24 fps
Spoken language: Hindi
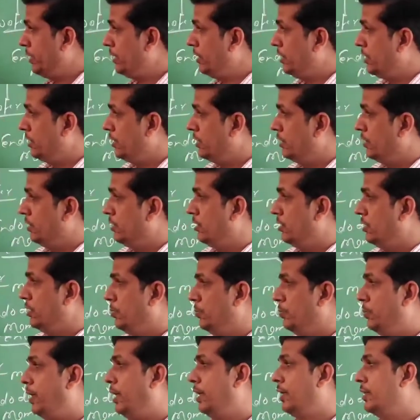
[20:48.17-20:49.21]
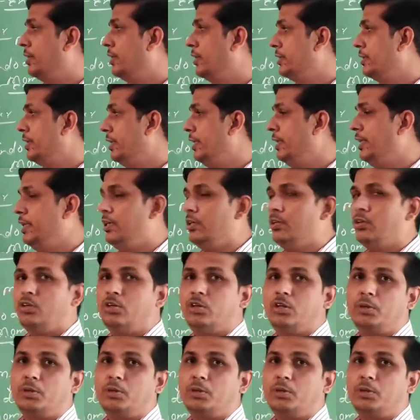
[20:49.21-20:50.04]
भी पार्ट लेता है